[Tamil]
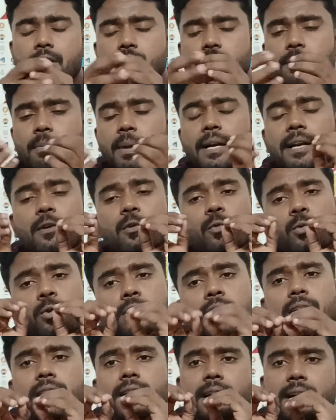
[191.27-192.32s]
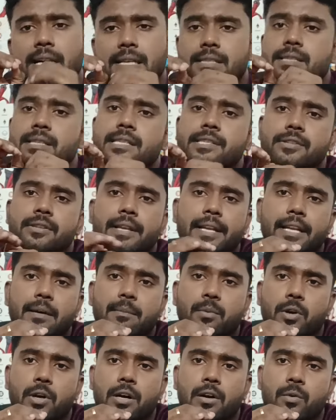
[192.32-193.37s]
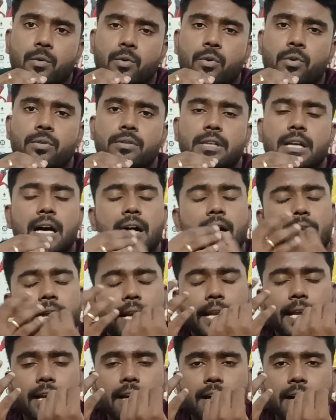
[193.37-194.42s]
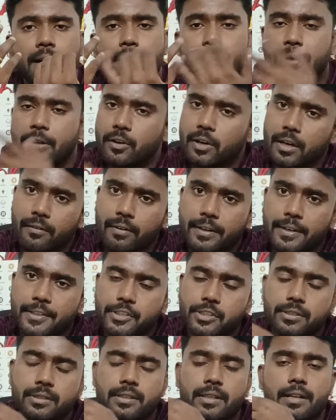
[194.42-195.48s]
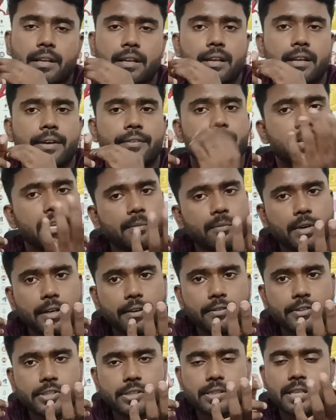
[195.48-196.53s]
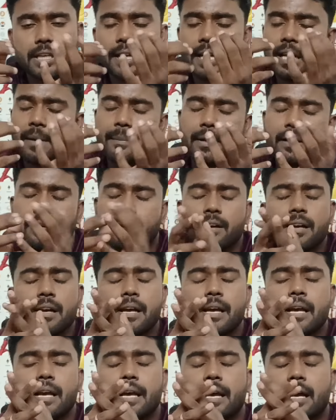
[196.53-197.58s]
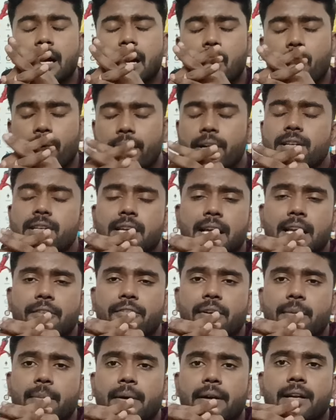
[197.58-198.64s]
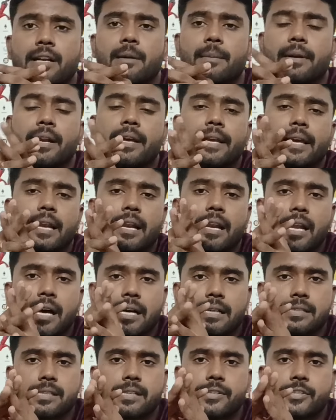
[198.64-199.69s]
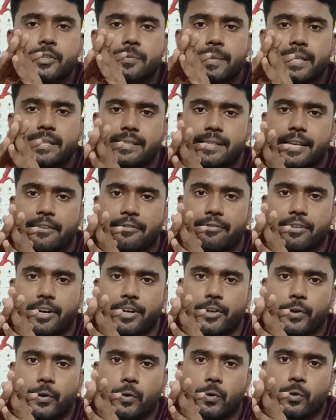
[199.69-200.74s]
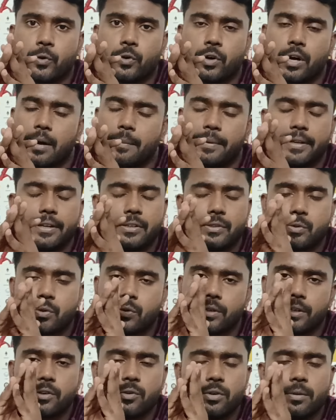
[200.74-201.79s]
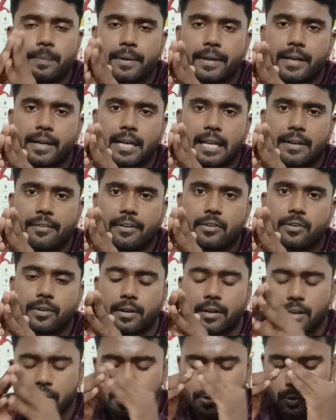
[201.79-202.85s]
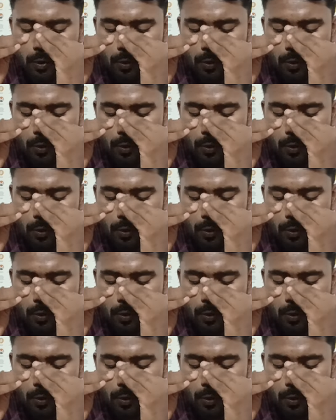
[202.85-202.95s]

பட் உள்ள இருக்க அசட்ஸ் வந்து என்ன ப்ரோ ஆகும் நான் நிறைய பிட்காயின் வாங்கி வச்சிருந்தேன் நிறைய எத்திரியம் வாங்கி வச்சிருந்தேன் எல்லாமே இருக்குன்னா அவங்க என்ன கிளாரிஃபை பண்றாங்க அப்படின்னா எல்லா அசட்ஸுமே சேஃபா இருக்கும் அப்படின்னு சொல்லிட்டு ஒரு பெரிய கிளாரிஃபை ஸோ